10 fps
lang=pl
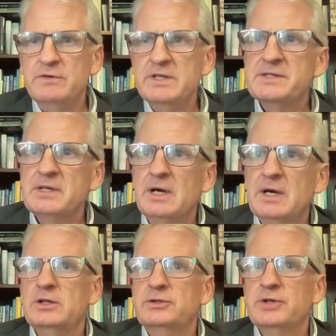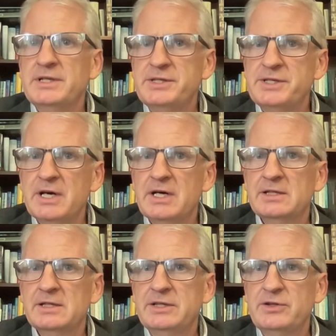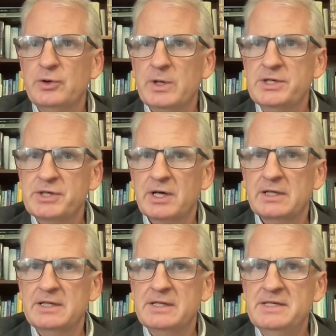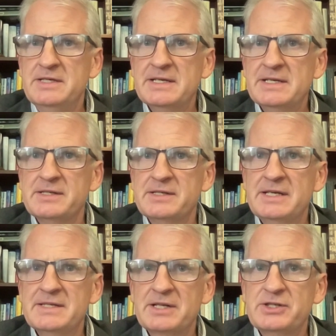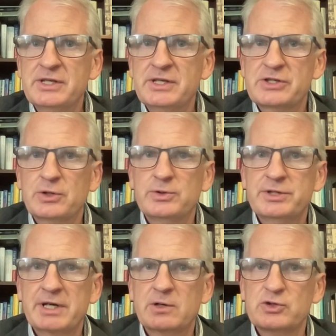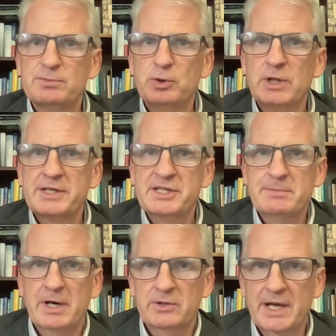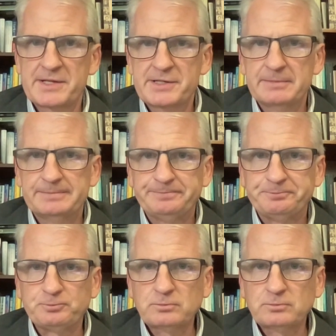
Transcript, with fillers: Więc tradycja Giedroycia nie, nie zaczyna się od tego, że Polacy mają rację.